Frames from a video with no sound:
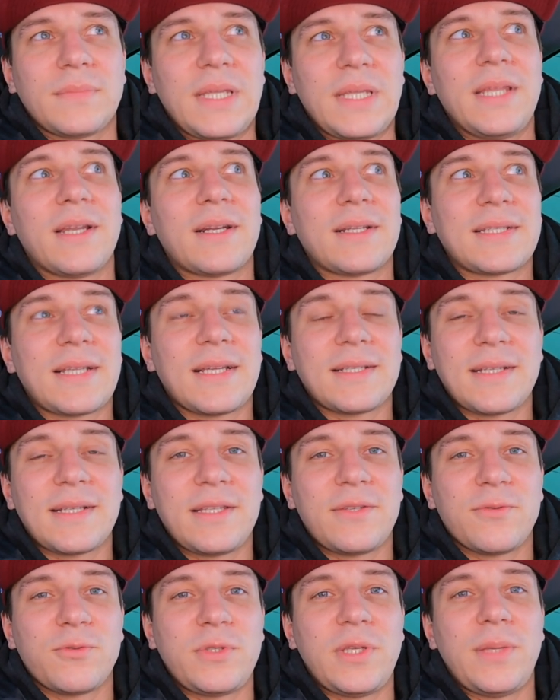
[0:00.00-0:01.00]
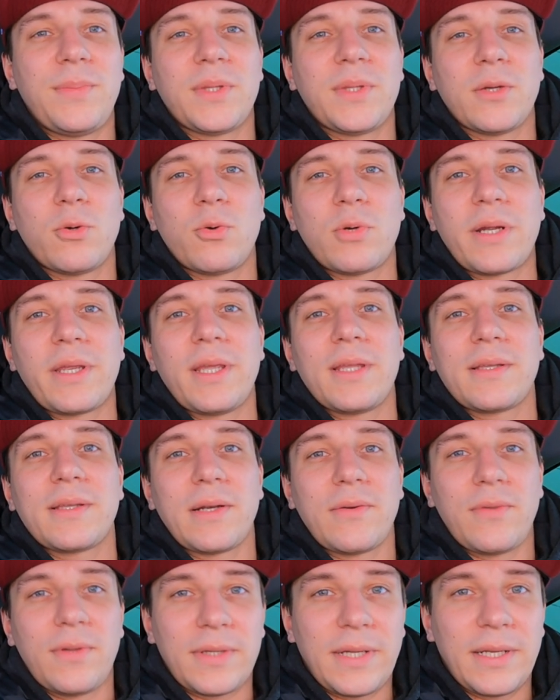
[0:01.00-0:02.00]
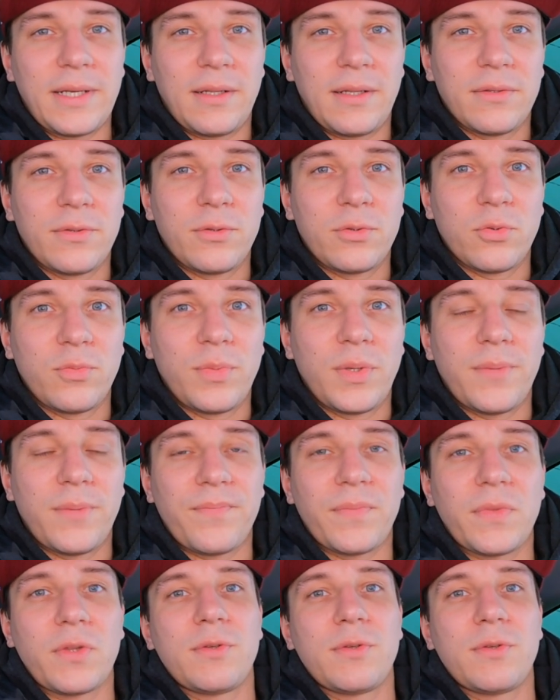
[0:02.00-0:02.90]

и рассказать о теме того, как я открывал канал на ютубе.